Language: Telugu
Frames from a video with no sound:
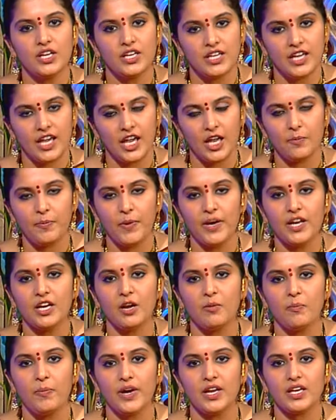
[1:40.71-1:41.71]

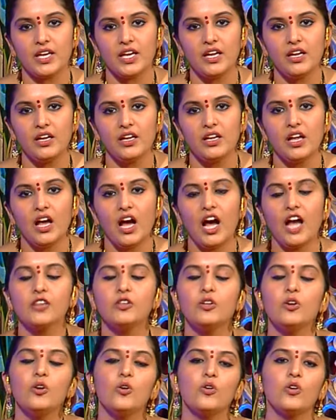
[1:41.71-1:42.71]
ఏర్పడినప్పటికీ
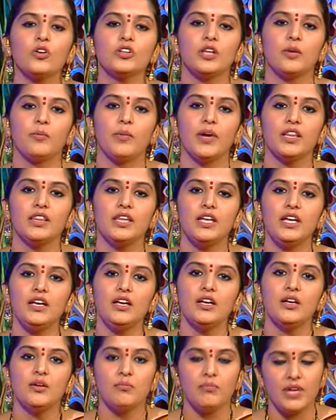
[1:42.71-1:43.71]
అందులో కొంతమంది
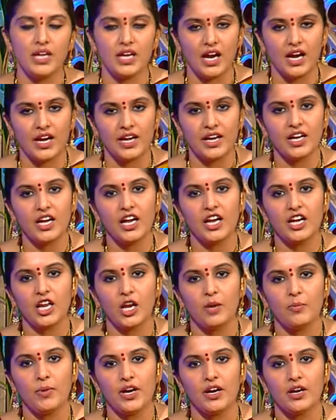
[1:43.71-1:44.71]
మీకు అండగా
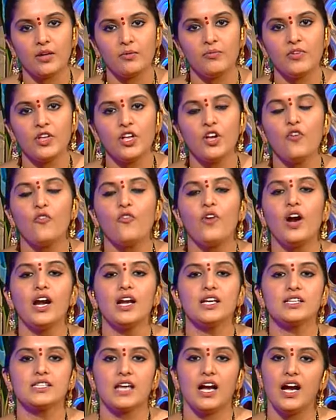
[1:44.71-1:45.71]
నిలబడడం వాళ్ళ
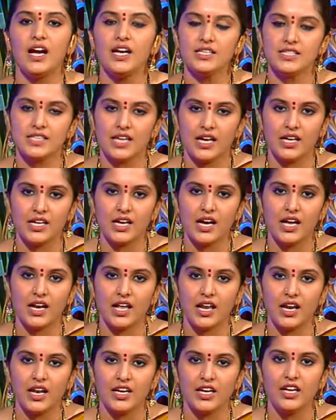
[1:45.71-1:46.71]
సహాయ
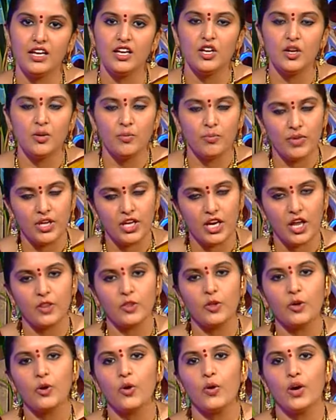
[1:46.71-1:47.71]
సహకారాలని మీరు
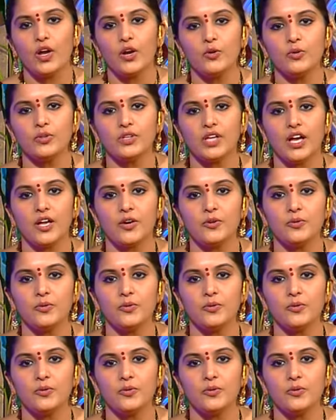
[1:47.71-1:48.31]
అందుకోగలుగుతారు